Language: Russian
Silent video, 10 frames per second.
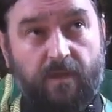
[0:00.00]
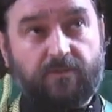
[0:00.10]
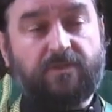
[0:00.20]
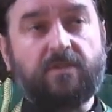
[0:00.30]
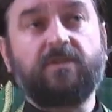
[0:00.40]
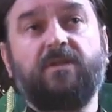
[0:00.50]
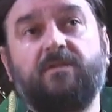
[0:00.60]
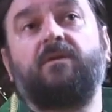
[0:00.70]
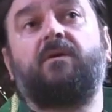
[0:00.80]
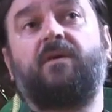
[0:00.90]
Оно а, ну, действительно
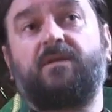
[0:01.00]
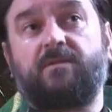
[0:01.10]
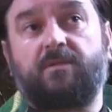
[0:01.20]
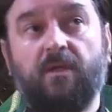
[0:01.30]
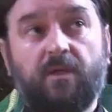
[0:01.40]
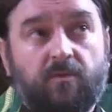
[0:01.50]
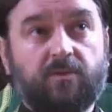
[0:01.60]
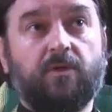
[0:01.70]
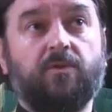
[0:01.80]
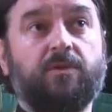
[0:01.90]
есть и оазисы.
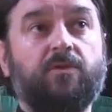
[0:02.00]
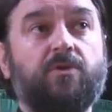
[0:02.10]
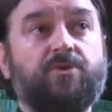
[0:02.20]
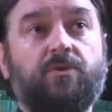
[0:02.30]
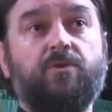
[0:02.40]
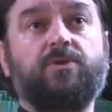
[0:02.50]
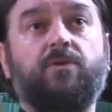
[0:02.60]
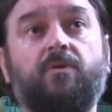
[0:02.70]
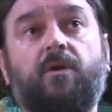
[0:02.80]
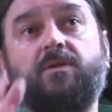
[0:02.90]
Вот так вот идешь, идешь,
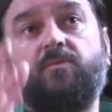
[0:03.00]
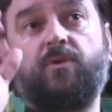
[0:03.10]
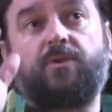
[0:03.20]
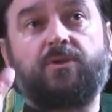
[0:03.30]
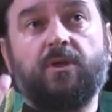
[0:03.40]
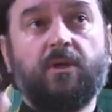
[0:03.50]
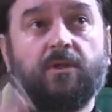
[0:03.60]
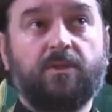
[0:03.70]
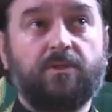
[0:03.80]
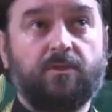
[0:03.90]
такой раз смотришь,
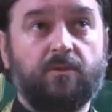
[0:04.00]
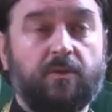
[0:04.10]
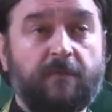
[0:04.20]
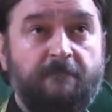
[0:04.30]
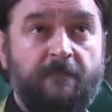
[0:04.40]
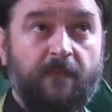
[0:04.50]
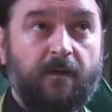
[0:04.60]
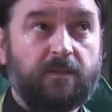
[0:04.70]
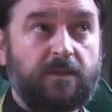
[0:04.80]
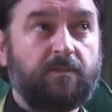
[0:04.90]
значит, такой,
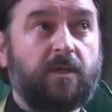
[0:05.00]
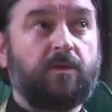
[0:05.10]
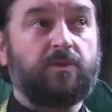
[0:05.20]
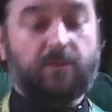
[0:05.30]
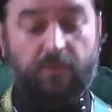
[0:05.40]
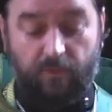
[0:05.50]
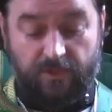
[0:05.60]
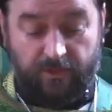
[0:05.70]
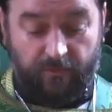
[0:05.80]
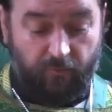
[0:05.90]
а там какой-то
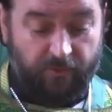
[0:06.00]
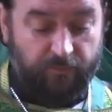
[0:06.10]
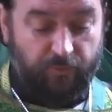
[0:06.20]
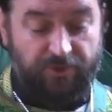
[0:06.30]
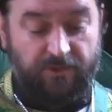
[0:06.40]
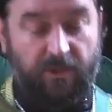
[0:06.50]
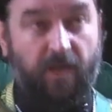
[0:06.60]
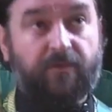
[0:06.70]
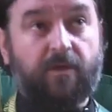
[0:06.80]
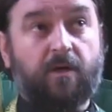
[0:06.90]
такой островок, немножко
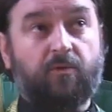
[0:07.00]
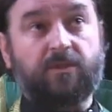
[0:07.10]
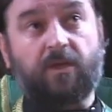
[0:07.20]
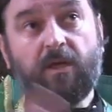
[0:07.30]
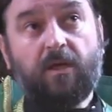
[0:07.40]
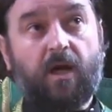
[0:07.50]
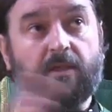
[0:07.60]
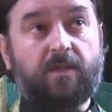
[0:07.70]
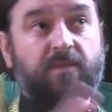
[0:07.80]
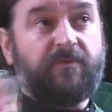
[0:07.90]
травки какой-то,
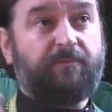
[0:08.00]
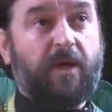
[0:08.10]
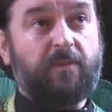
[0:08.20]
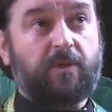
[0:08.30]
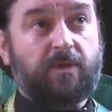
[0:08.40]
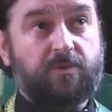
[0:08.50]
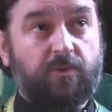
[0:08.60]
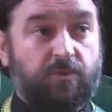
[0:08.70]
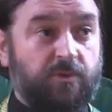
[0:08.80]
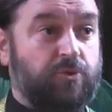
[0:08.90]
одна-две пальмы
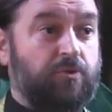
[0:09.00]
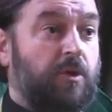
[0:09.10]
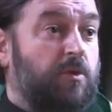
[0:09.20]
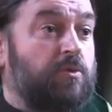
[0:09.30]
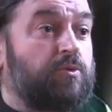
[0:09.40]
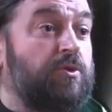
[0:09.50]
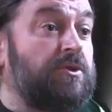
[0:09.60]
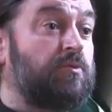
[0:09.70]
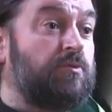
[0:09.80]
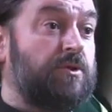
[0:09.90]
растет, какой-то ну,
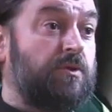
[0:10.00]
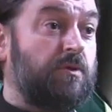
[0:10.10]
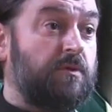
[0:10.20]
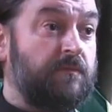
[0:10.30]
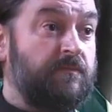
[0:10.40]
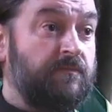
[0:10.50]
журчит ручеек.